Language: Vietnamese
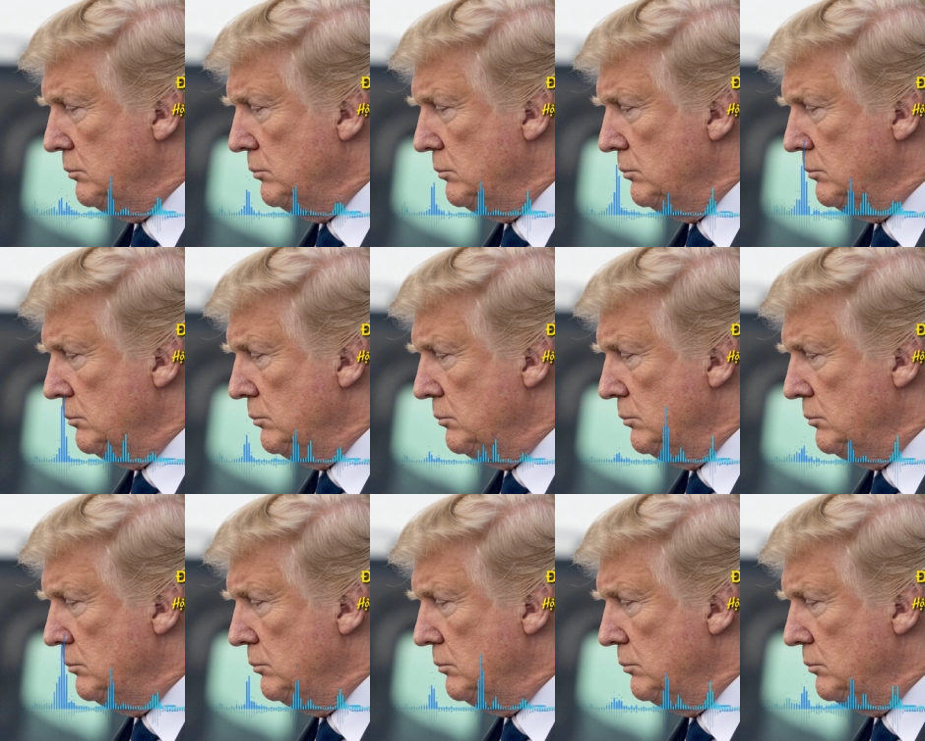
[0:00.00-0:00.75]

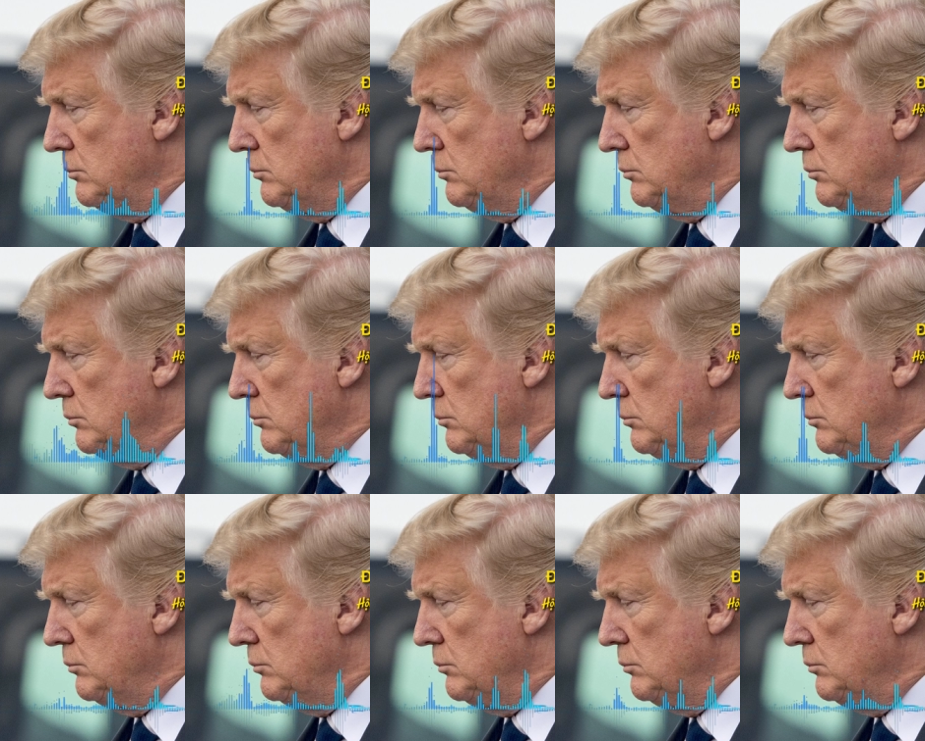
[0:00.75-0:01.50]
ODP hay là
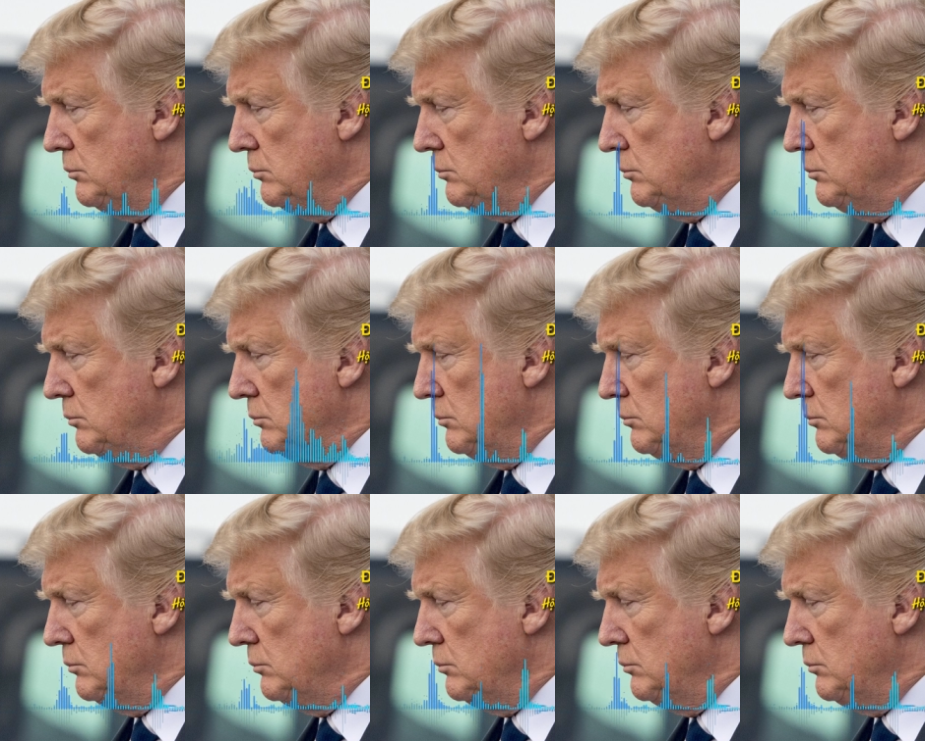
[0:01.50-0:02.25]
con lai
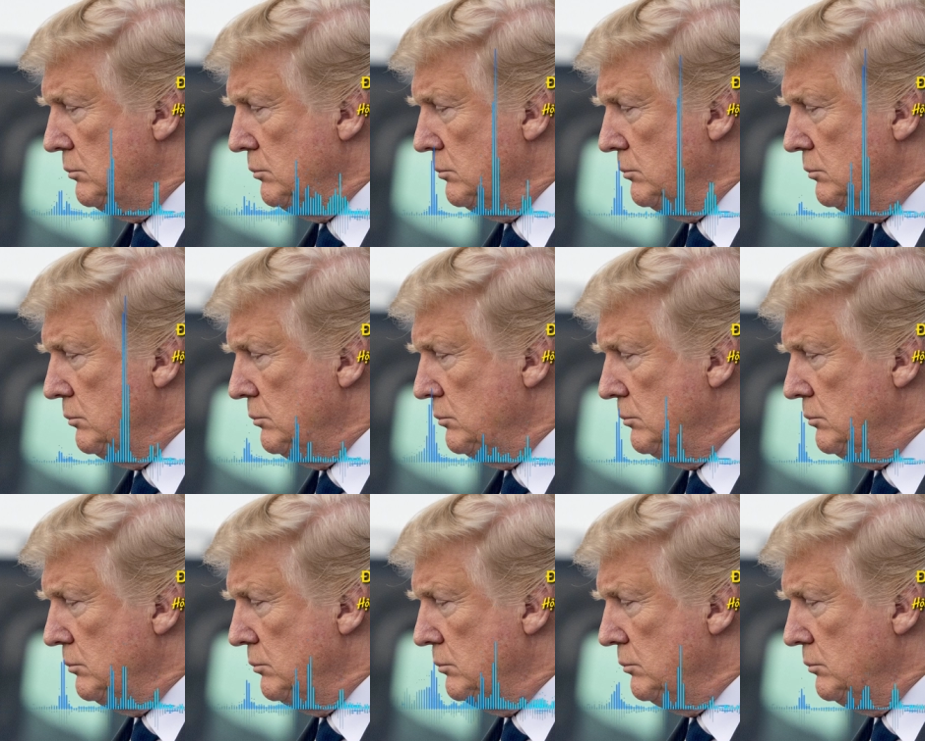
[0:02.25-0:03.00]
mà nãy mình nói đó